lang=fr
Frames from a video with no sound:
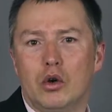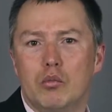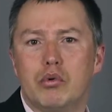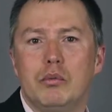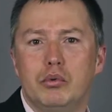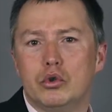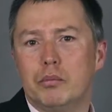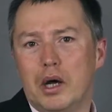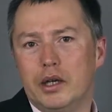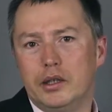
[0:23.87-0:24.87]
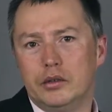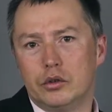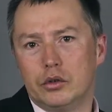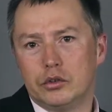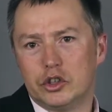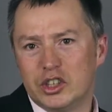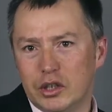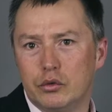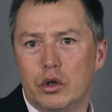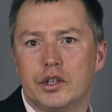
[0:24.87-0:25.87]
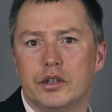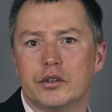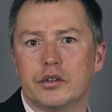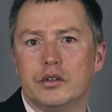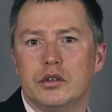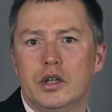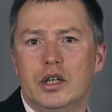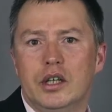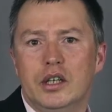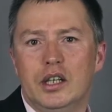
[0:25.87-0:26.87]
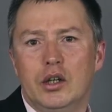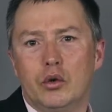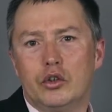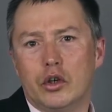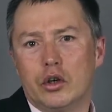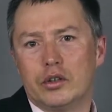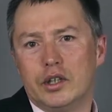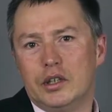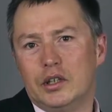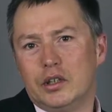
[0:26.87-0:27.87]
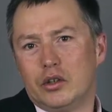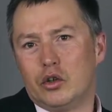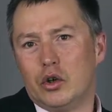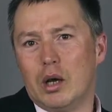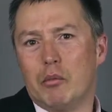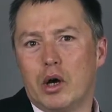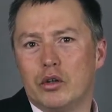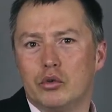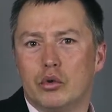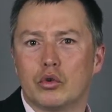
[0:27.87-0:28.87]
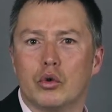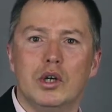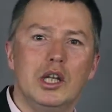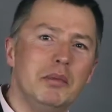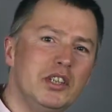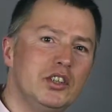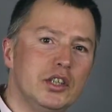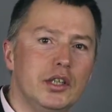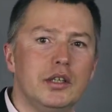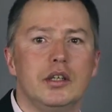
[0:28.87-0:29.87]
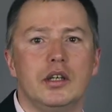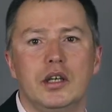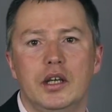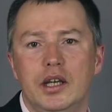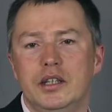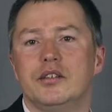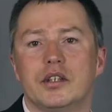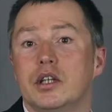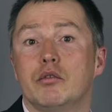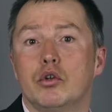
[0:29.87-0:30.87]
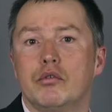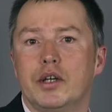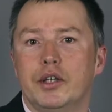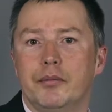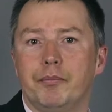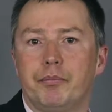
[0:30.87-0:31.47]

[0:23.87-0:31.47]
On pourrait plutôt parler de chef d'orchestre. Il est au cœur des collaborations entre les métiers et des intervenants variés.